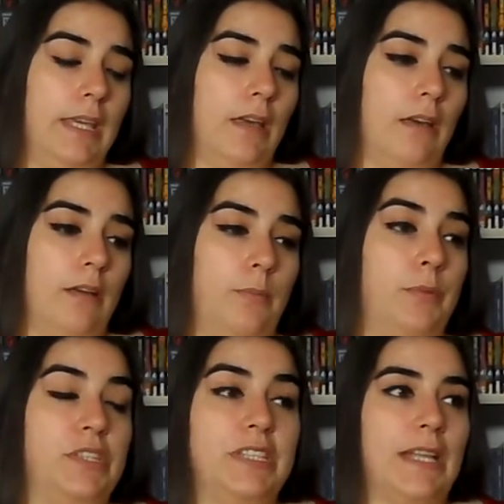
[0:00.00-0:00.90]
Et euh,
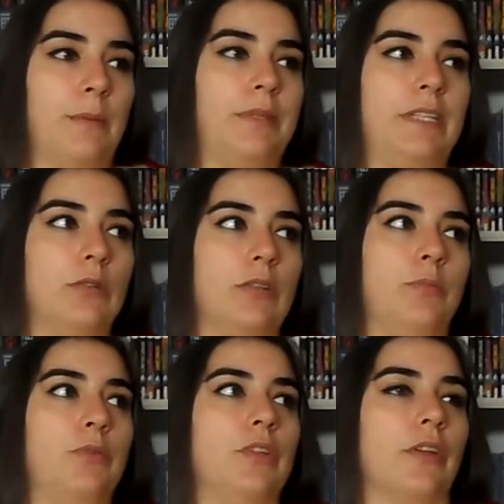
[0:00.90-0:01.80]
petit à petit, au
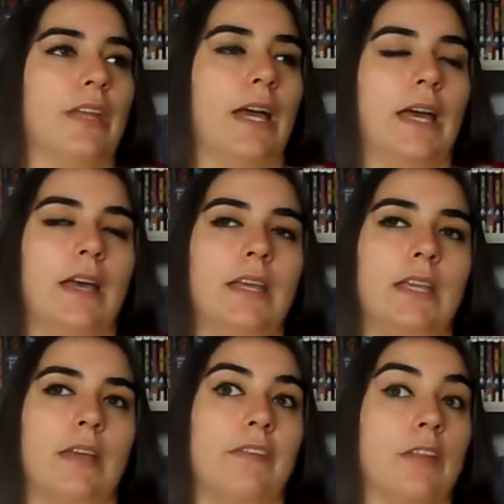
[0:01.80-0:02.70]
début, il y en a un
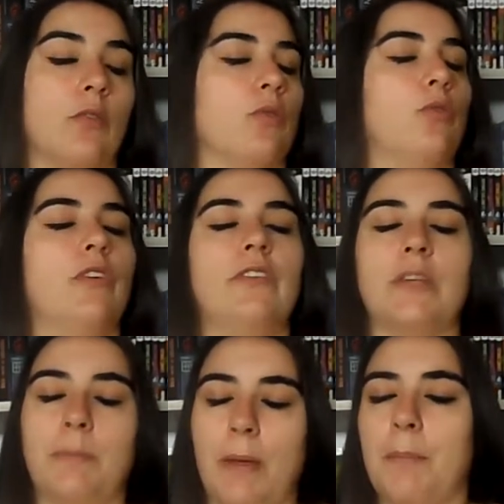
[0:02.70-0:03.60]
et elle va se retrouver
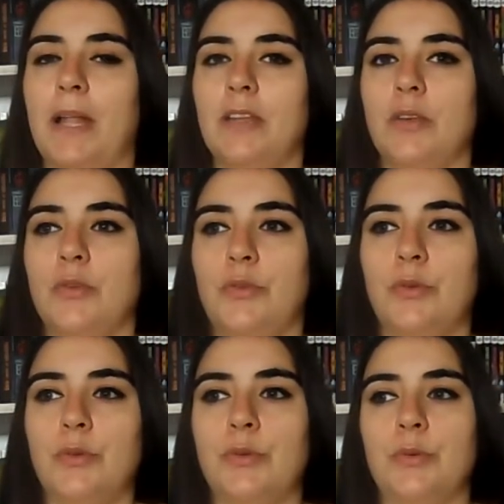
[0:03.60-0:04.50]
avec pas mal
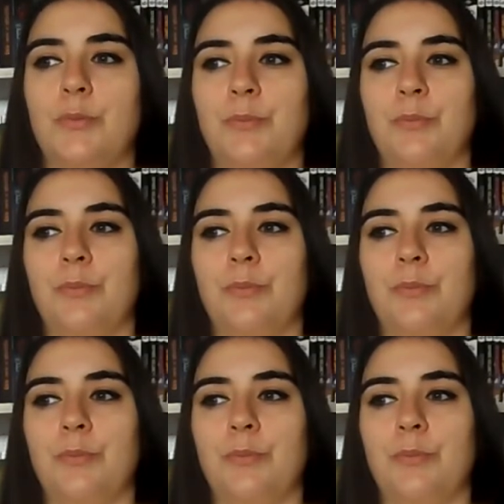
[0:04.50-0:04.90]
de,